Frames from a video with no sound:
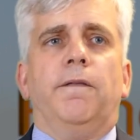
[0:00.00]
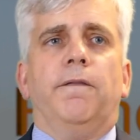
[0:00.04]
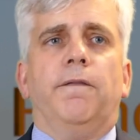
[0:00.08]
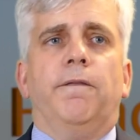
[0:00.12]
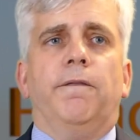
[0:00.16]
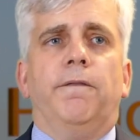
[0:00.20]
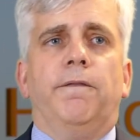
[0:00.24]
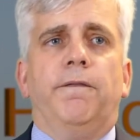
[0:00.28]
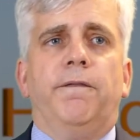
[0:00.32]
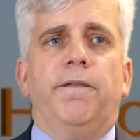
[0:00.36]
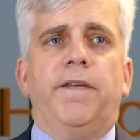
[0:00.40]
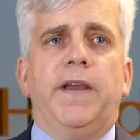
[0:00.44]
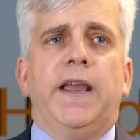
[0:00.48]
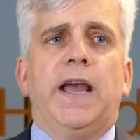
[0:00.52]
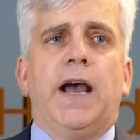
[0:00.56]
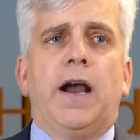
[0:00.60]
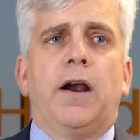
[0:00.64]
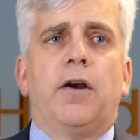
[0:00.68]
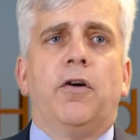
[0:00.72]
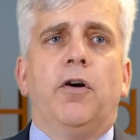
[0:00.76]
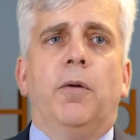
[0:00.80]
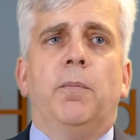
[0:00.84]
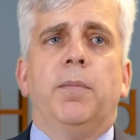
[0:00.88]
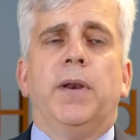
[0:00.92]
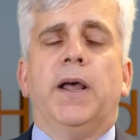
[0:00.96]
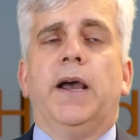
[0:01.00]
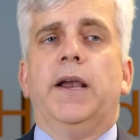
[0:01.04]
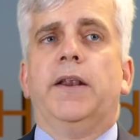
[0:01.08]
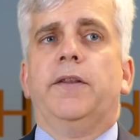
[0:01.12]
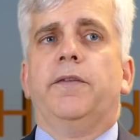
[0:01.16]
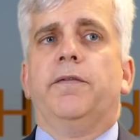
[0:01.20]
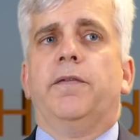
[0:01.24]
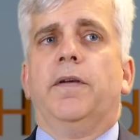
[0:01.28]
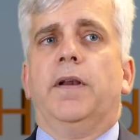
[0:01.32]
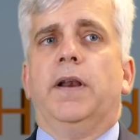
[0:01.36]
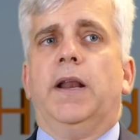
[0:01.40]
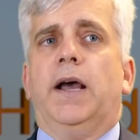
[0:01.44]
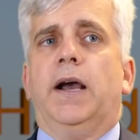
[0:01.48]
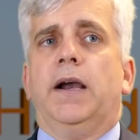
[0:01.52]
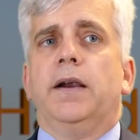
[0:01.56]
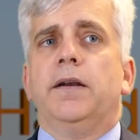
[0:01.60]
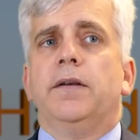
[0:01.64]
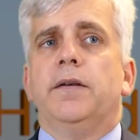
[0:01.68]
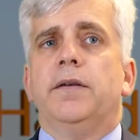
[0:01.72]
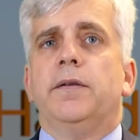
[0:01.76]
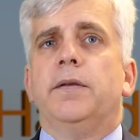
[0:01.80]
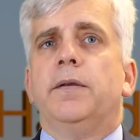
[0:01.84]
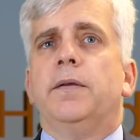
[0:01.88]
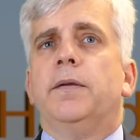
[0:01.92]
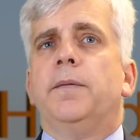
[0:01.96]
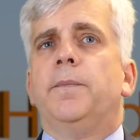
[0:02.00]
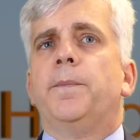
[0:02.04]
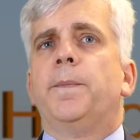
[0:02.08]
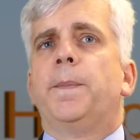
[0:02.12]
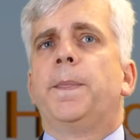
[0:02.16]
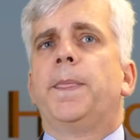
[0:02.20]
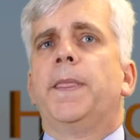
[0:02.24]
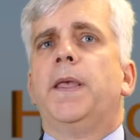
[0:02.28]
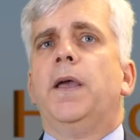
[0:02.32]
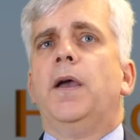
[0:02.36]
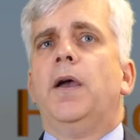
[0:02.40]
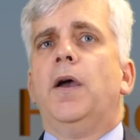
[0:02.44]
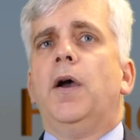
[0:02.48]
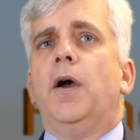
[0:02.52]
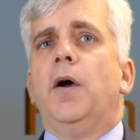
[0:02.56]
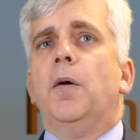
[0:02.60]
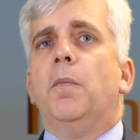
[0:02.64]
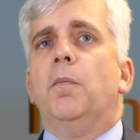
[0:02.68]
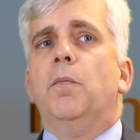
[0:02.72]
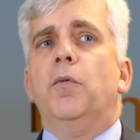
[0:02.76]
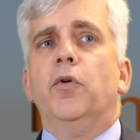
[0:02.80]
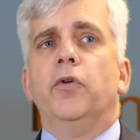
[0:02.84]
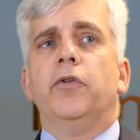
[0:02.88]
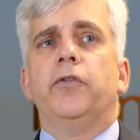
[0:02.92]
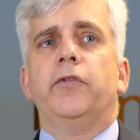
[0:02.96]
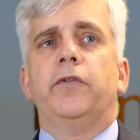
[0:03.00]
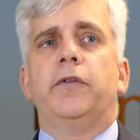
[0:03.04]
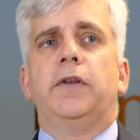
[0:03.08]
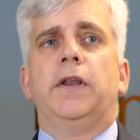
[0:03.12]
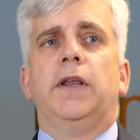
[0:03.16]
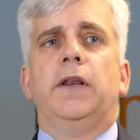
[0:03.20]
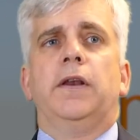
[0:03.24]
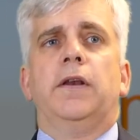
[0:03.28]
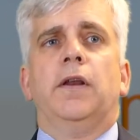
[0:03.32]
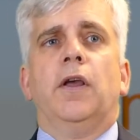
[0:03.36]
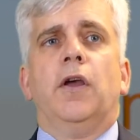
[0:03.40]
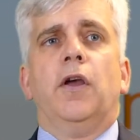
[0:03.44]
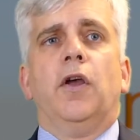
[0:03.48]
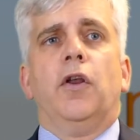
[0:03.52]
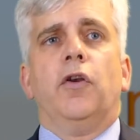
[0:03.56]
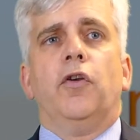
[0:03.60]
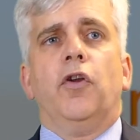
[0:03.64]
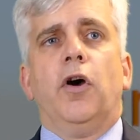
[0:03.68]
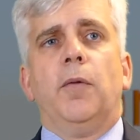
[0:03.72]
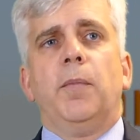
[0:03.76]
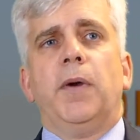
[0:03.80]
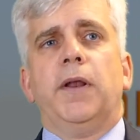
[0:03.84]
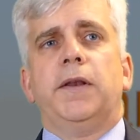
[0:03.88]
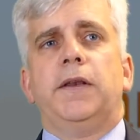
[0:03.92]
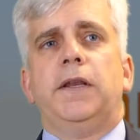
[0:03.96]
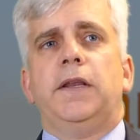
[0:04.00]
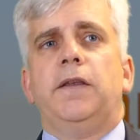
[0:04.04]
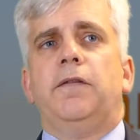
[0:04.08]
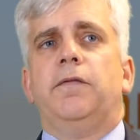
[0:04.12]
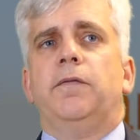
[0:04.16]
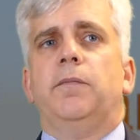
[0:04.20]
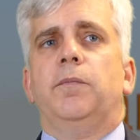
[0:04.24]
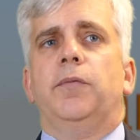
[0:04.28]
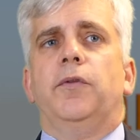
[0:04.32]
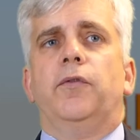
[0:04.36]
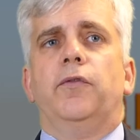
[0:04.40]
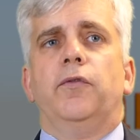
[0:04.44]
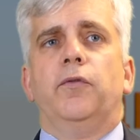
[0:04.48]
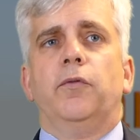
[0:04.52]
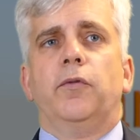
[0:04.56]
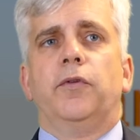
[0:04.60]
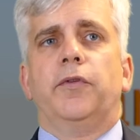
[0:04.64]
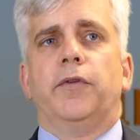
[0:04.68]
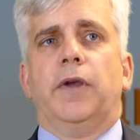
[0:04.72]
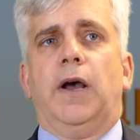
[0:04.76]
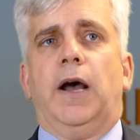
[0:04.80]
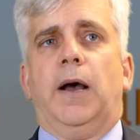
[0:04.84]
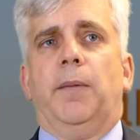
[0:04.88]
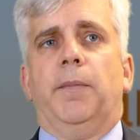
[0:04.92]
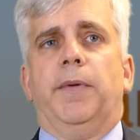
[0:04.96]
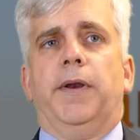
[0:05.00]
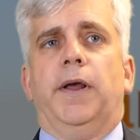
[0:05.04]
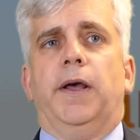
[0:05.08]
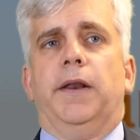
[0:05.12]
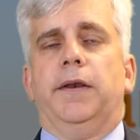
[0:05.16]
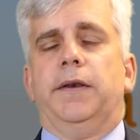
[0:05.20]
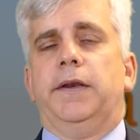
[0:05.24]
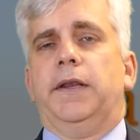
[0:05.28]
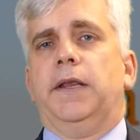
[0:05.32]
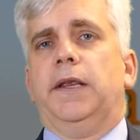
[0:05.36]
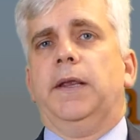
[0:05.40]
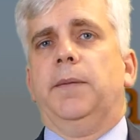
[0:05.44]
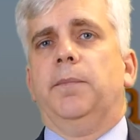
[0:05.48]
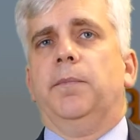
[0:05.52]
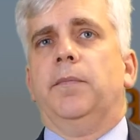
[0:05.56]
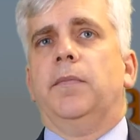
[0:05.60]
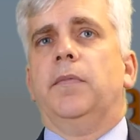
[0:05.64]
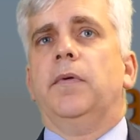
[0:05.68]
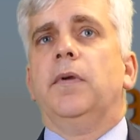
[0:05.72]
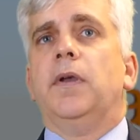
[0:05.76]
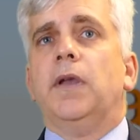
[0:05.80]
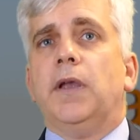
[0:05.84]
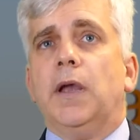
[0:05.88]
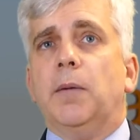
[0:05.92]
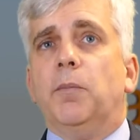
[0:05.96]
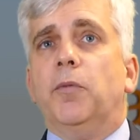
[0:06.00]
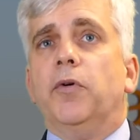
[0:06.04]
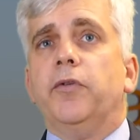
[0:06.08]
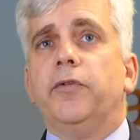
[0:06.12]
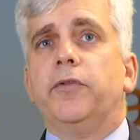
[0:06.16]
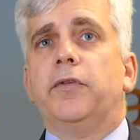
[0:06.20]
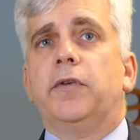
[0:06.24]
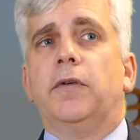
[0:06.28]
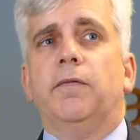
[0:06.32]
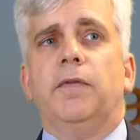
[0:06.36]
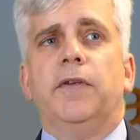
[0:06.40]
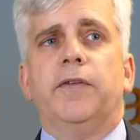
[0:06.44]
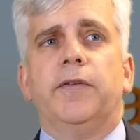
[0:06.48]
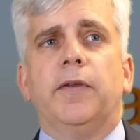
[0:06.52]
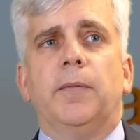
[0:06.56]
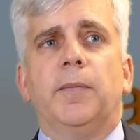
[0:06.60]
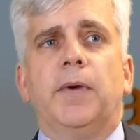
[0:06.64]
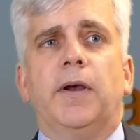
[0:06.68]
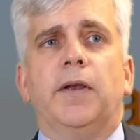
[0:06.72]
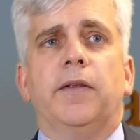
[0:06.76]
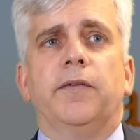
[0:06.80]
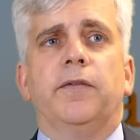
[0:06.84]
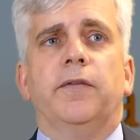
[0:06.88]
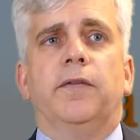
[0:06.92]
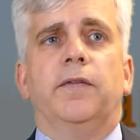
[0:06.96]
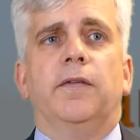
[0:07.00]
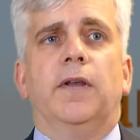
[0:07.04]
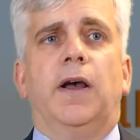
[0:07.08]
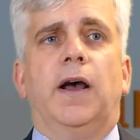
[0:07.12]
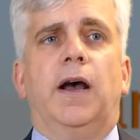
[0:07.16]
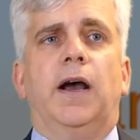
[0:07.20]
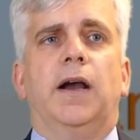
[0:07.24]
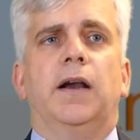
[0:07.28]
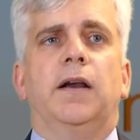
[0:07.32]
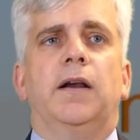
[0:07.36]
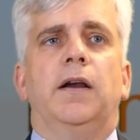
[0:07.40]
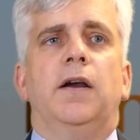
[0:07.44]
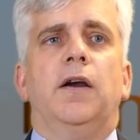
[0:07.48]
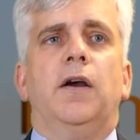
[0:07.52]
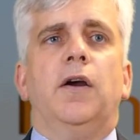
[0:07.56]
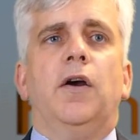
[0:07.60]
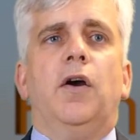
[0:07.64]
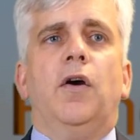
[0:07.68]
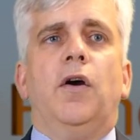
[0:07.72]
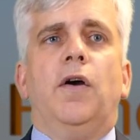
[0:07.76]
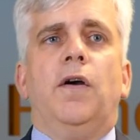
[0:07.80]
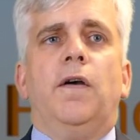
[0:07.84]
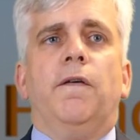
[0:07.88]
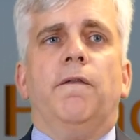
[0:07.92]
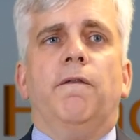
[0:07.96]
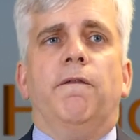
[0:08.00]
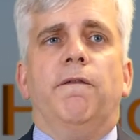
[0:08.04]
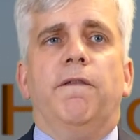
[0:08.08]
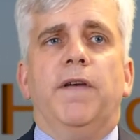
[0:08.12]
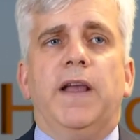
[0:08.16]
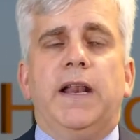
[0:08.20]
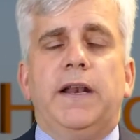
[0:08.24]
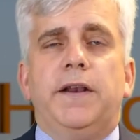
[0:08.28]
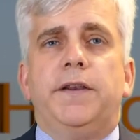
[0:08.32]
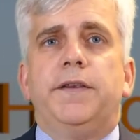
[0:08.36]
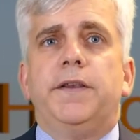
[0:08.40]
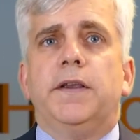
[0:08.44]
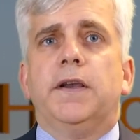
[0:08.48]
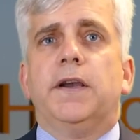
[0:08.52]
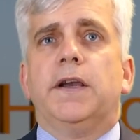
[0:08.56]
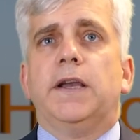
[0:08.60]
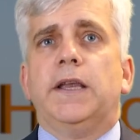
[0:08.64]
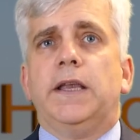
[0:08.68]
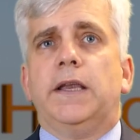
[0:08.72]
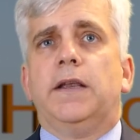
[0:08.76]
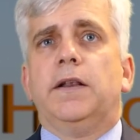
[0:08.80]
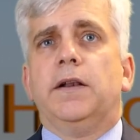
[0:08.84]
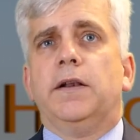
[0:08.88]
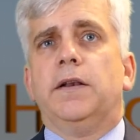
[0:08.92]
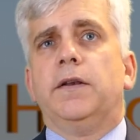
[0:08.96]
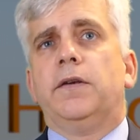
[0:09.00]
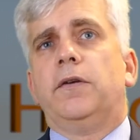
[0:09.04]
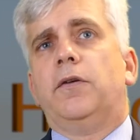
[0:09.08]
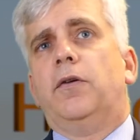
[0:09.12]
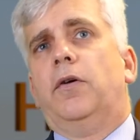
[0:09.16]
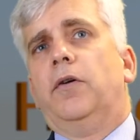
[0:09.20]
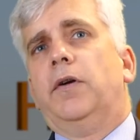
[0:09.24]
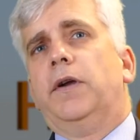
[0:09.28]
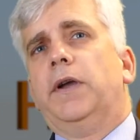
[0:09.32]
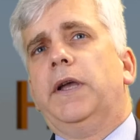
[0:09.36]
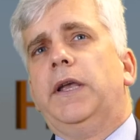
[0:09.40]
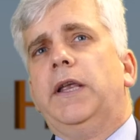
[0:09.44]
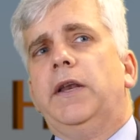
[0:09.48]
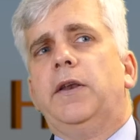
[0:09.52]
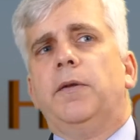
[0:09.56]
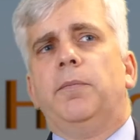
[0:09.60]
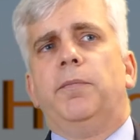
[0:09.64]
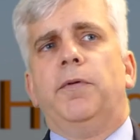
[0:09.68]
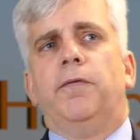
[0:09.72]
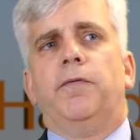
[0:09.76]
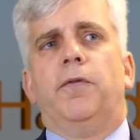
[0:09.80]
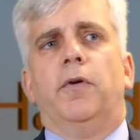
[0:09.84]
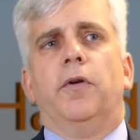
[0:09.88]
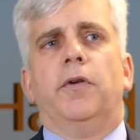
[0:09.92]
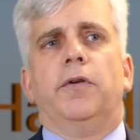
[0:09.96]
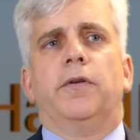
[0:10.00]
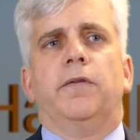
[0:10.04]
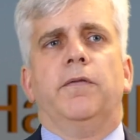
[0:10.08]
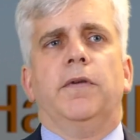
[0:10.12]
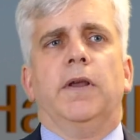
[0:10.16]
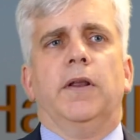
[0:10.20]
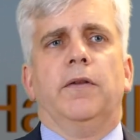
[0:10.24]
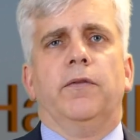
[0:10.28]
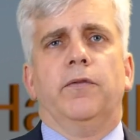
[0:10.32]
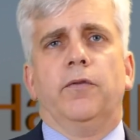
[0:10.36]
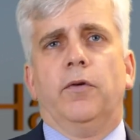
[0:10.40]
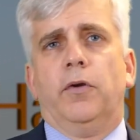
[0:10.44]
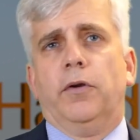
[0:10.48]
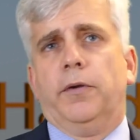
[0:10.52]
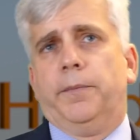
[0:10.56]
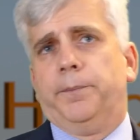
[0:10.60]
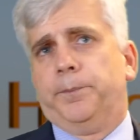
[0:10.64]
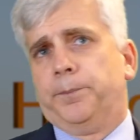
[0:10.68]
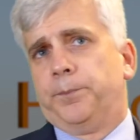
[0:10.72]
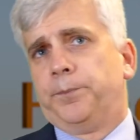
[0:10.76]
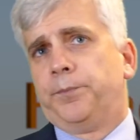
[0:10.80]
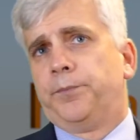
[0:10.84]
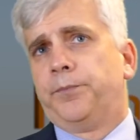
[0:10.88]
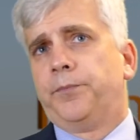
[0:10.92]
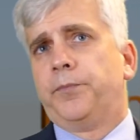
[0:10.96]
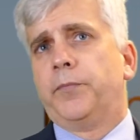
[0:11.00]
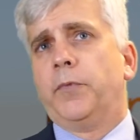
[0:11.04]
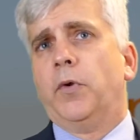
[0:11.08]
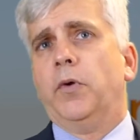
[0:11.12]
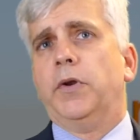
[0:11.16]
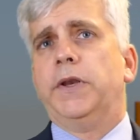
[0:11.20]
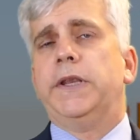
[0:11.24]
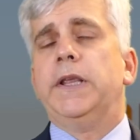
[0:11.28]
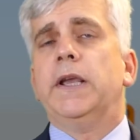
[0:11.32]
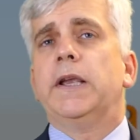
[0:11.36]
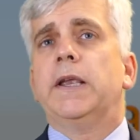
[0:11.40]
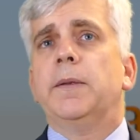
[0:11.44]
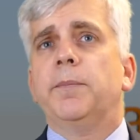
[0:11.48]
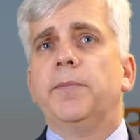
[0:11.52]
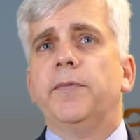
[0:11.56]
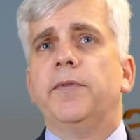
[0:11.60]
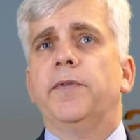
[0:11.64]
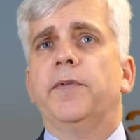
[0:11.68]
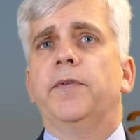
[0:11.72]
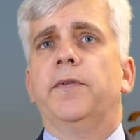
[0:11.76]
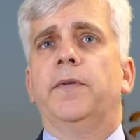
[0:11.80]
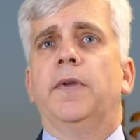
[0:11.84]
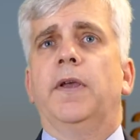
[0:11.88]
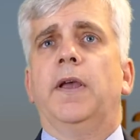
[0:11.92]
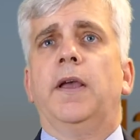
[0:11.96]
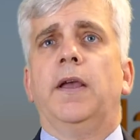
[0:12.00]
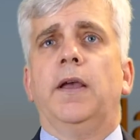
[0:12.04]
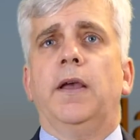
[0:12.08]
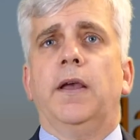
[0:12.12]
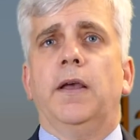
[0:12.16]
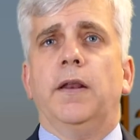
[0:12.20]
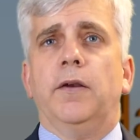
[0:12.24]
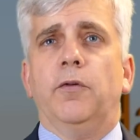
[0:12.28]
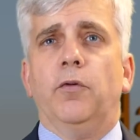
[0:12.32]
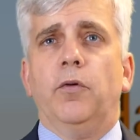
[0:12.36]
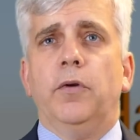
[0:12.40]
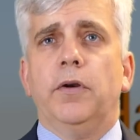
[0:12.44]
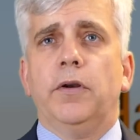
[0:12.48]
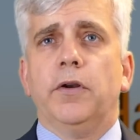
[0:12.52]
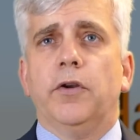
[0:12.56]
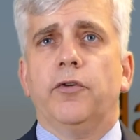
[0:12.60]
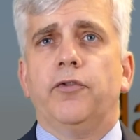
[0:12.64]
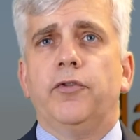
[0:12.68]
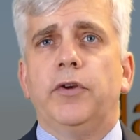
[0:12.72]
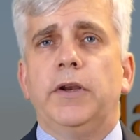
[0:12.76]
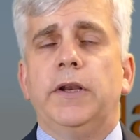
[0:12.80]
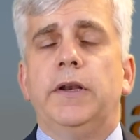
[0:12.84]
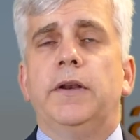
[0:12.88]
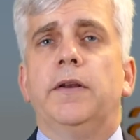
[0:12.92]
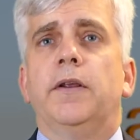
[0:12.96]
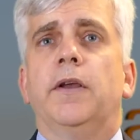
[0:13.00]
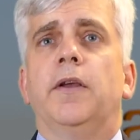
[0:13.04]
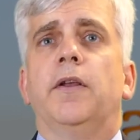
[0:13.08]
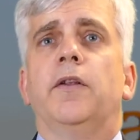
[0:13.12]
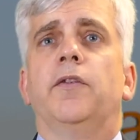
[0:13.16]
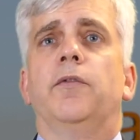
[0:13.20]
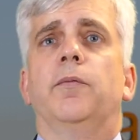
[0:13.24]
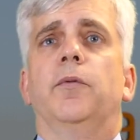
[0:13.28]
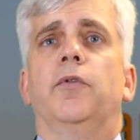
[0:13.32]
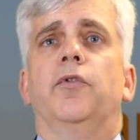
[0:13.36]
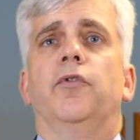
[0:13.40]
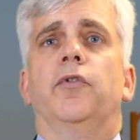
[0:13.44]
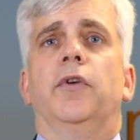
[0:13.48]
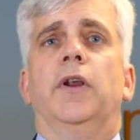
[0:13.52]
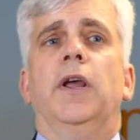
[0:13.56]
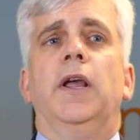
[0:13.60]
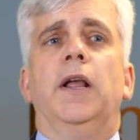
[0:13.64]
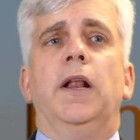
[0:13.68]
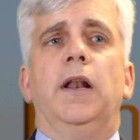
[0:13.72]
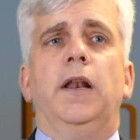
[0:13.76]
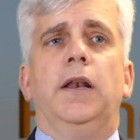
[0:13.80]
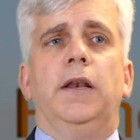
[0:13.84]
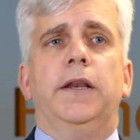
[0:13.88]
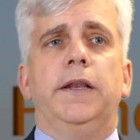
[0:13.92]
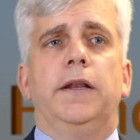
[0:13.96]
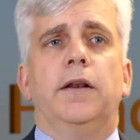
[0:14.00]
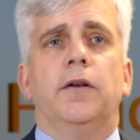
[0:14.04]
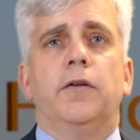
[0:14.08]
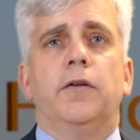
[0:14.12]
Wer Compliance verlangt, muss den normativen Bezugsrahmen angeben. Er muss gewissermaßen sagen, welche Regeln konkret befolgt werden sollen. Und hier gibt es ein Unterschied zwischen Legal